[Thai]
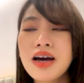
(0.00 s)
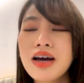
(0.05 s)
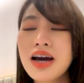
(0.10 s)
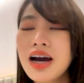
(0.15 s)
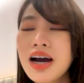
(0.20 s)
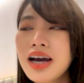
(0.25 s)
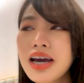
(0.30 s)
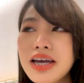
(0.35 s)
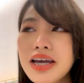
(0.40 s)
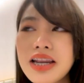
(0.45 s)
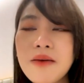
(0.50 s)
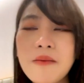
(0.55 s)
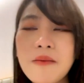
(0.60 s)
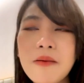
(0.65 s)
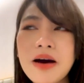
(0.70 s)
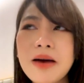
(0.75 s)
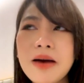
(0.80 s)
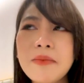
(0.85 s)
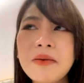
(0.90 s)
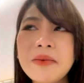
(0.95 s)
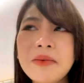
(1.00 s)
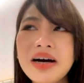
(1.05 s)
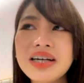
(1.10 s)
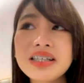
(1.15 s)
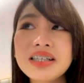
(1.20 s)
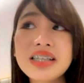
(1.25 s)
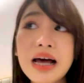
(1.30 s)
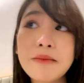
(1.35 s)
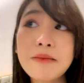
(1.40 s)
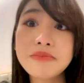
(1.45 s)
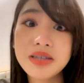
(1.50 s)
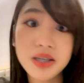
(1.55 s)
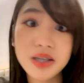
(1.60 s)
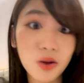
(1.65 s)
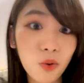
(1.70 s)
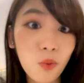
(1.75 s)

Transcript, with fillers: กางเกงเด็กแบบอประมาณสามสี่ข